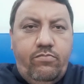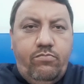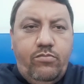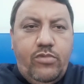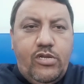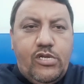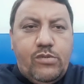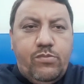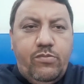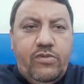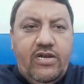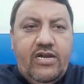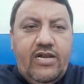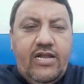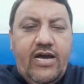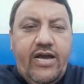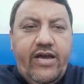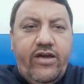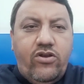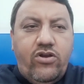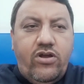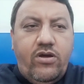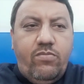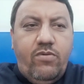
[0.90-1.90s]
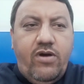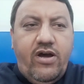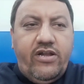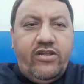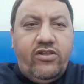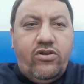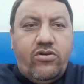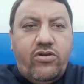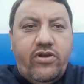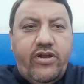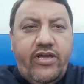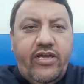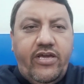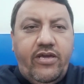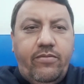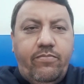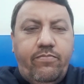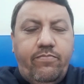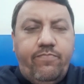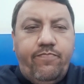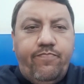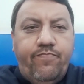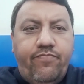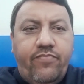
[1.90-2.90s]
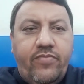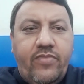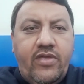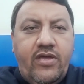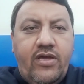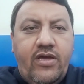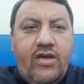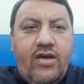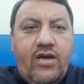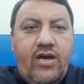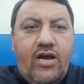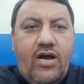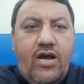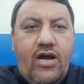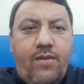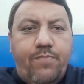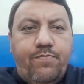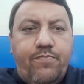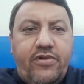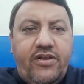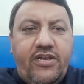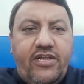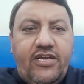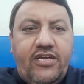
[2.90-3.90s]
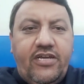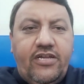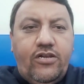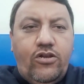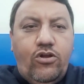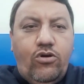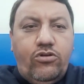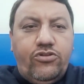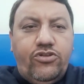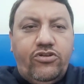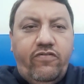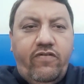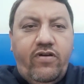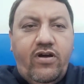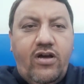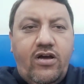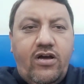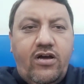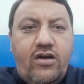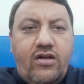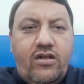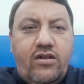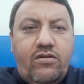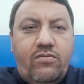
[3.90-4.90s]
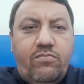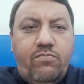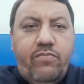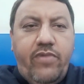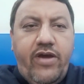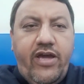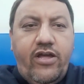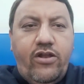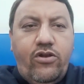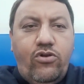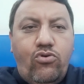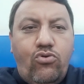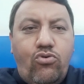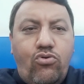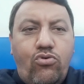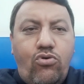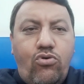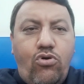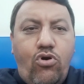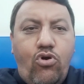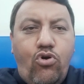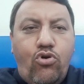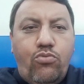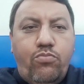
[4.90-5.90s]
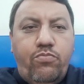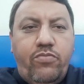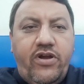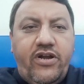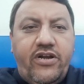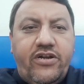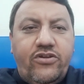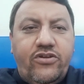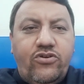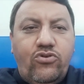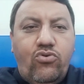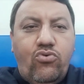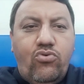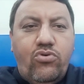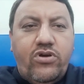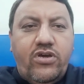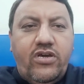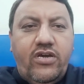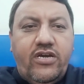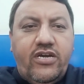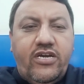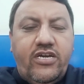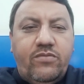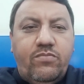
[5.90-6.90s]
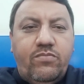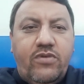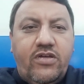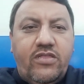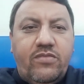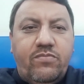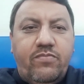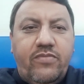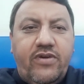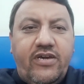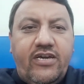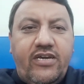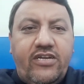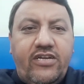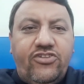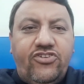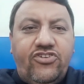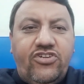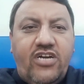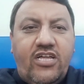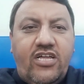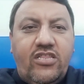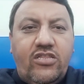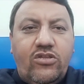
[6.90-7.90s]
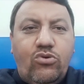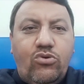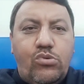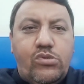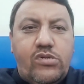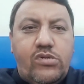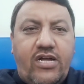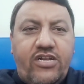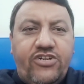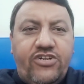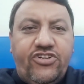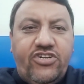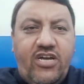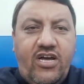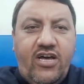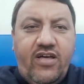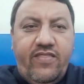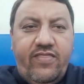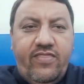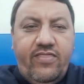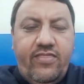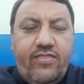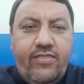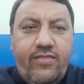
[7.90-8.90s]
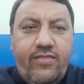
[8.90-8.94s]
बिसमीम अपनी नौजवान बहनों और बेटियों की खिदमत में चंद गुजारशात